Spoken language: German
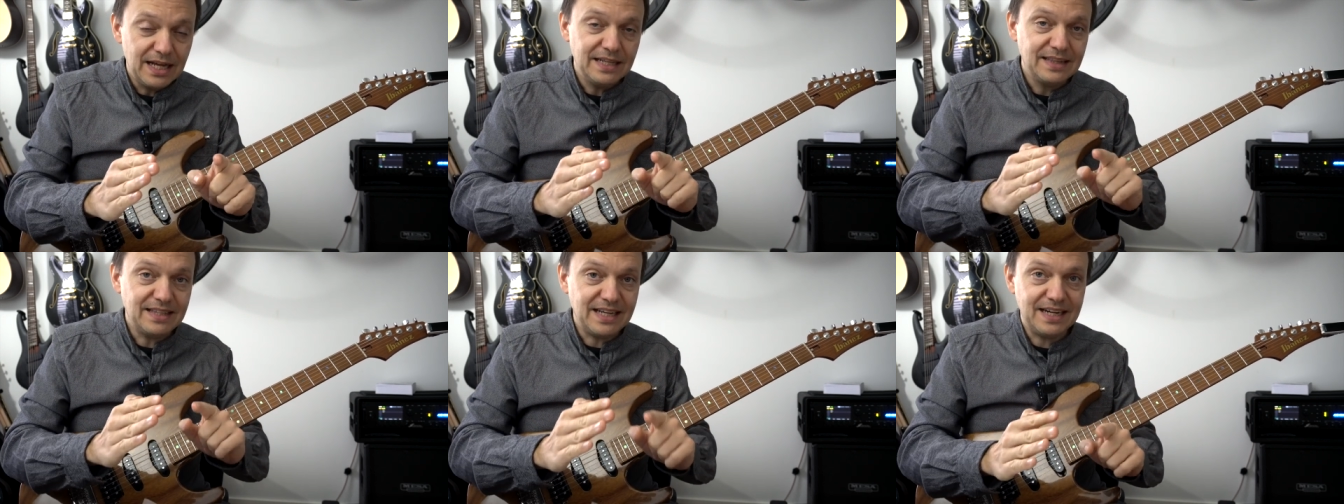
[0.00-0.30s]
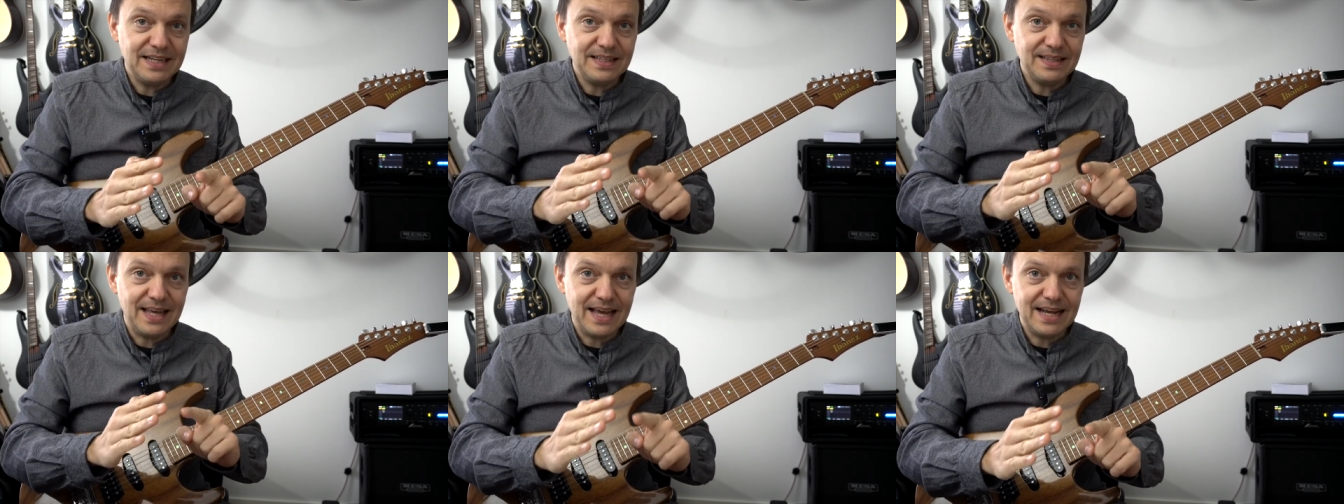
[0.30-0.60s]

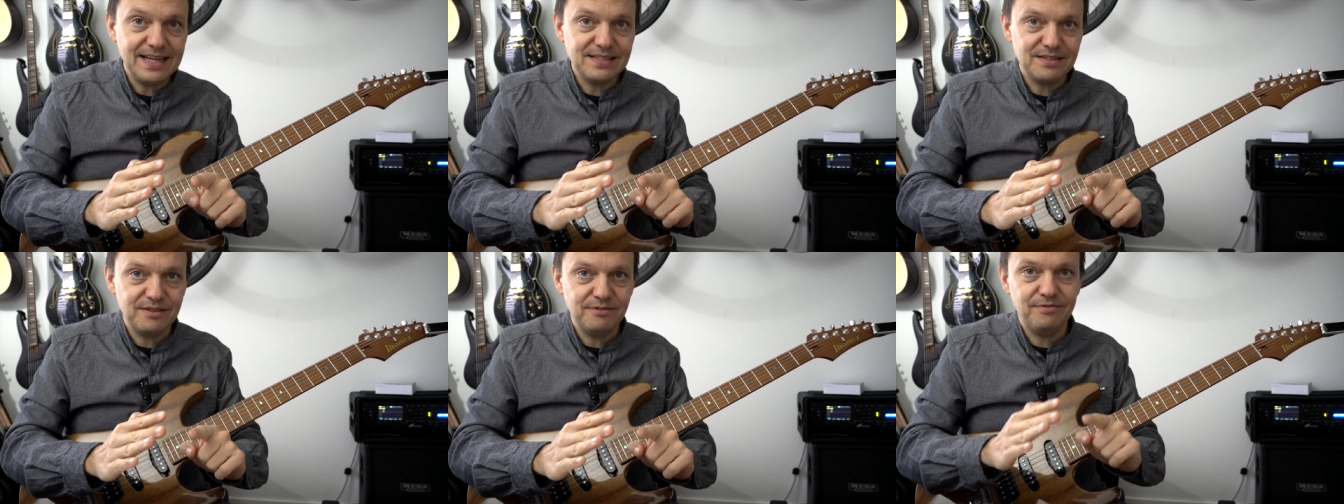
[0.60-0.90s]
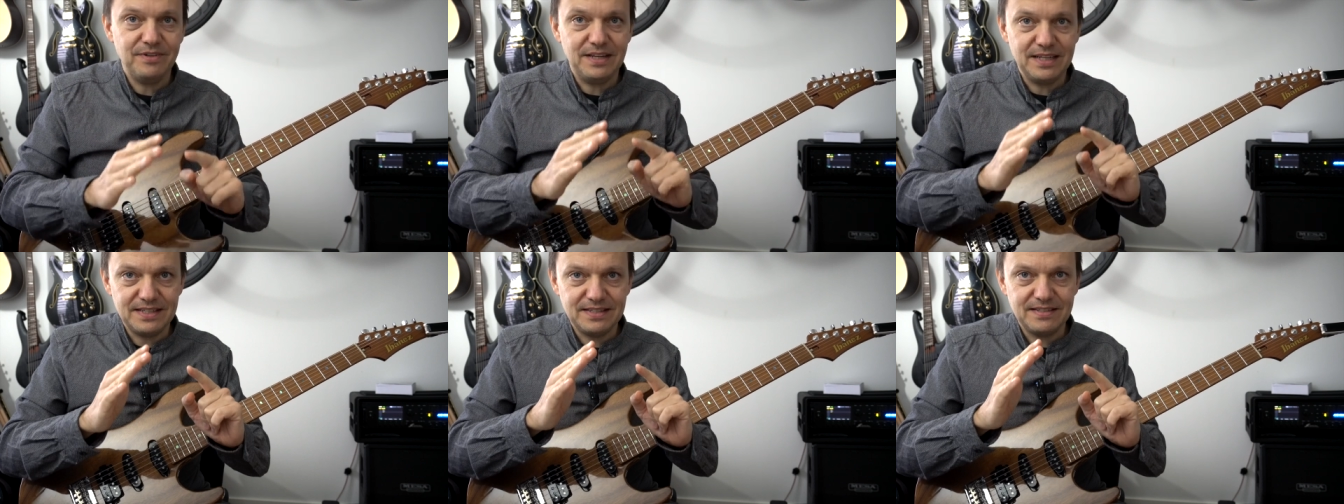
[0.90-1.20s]
deinen
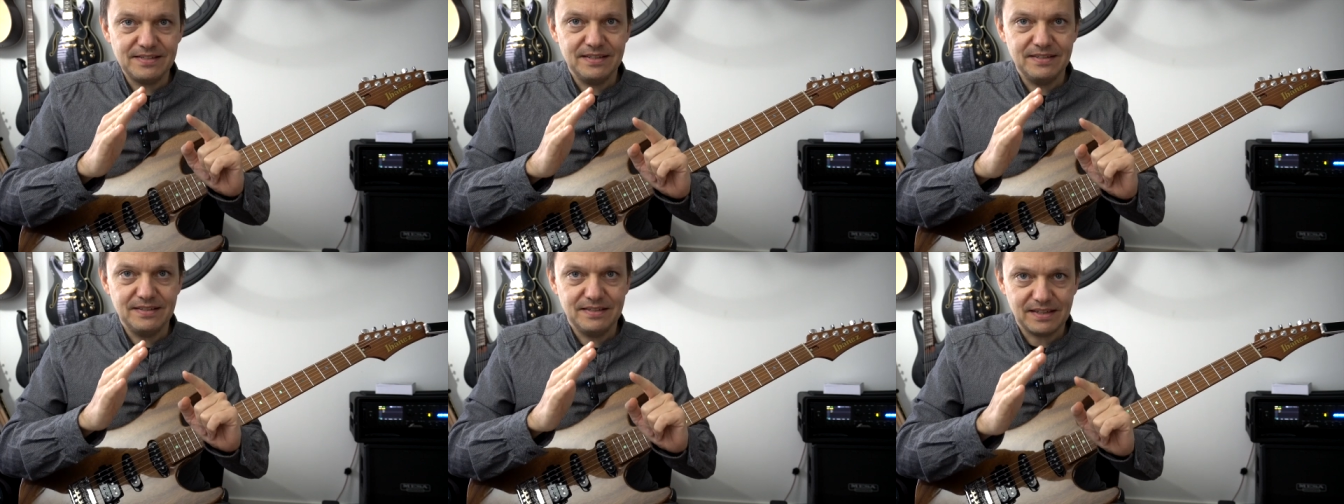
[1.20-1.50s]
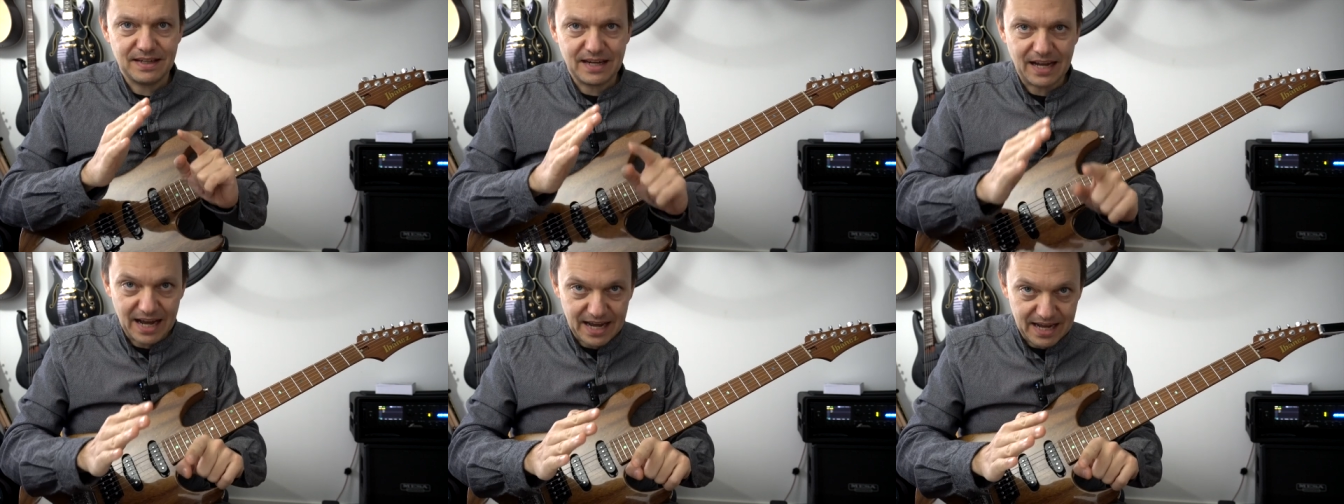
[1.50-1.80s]
XFX
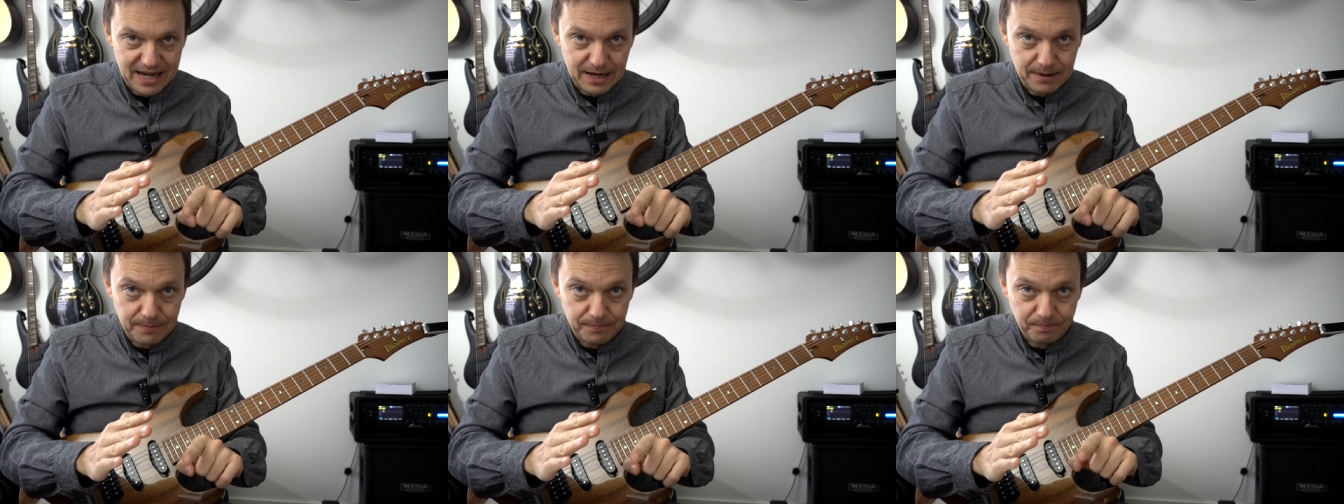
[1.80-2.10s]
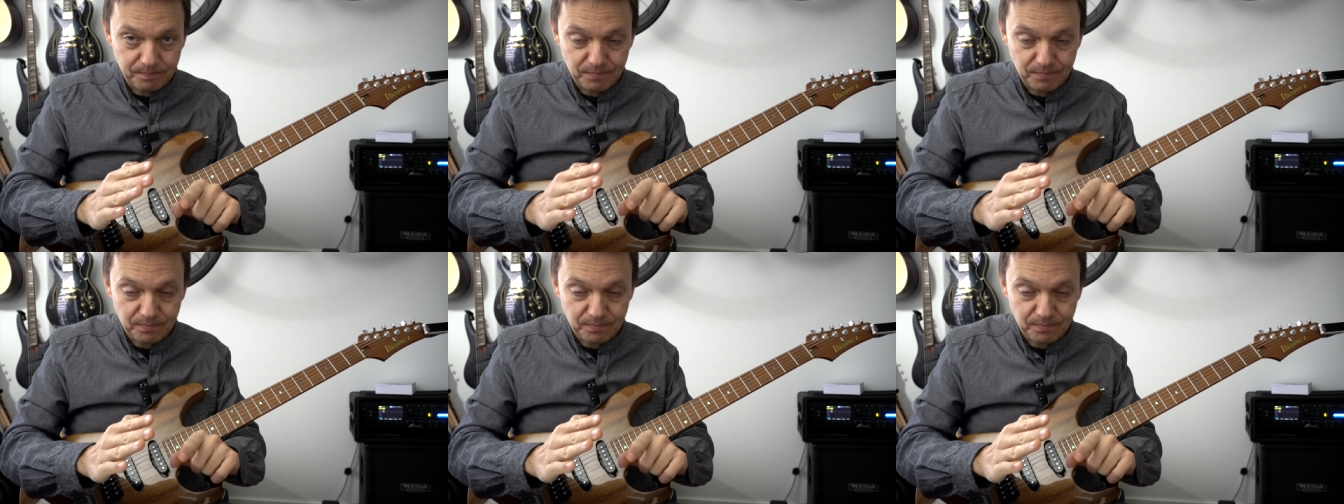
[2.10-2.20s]
3.